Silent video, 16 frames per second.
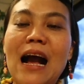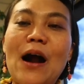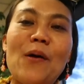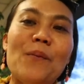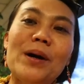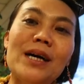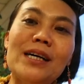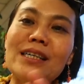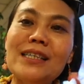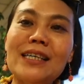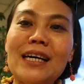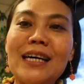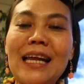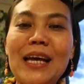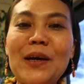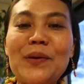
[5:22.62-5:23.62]
เอามาเหอะ
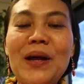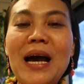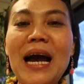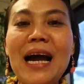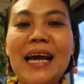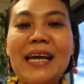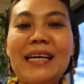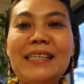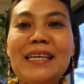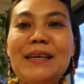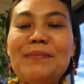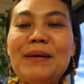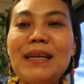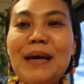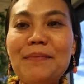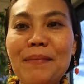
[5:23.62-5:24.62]
อะไรก็ได้ที่
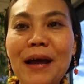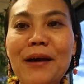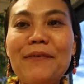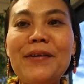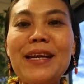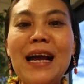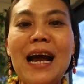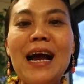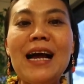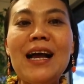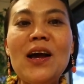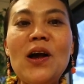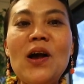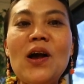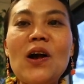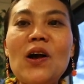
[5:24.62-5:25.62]
มันได้ไปวันนี้
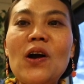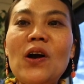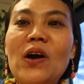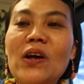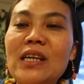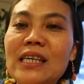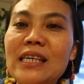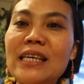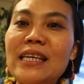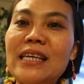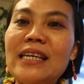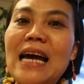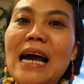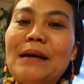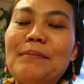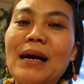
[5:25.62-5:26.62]
ก็เลย
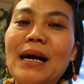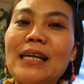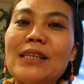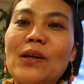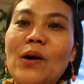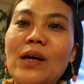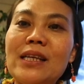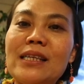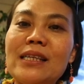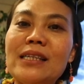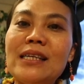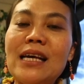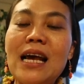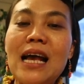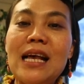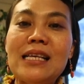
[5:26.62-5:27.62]
ได้มาตอน
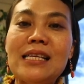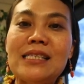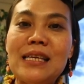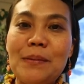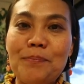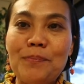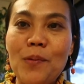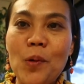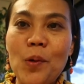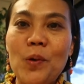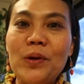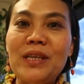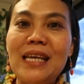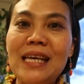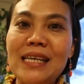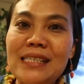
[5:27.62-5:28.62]
10โมง
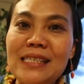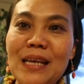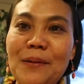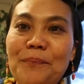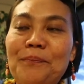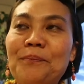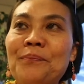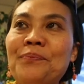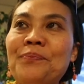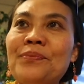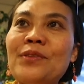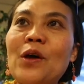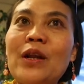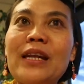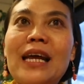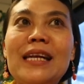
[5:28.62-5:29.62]

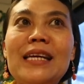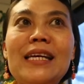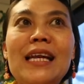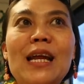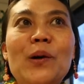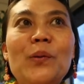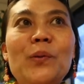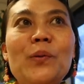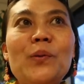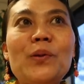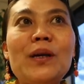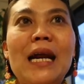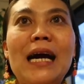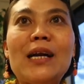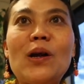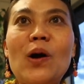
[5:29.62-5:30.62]
20 ตอนนั้นที่เรา
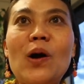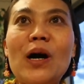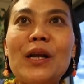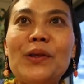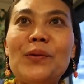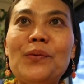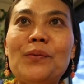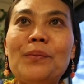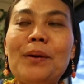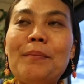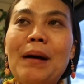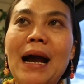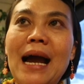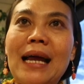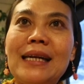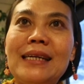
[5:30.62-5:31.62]
นั่งรอกันอยู่ประ
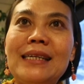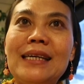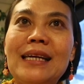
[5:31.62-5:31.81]
มาณ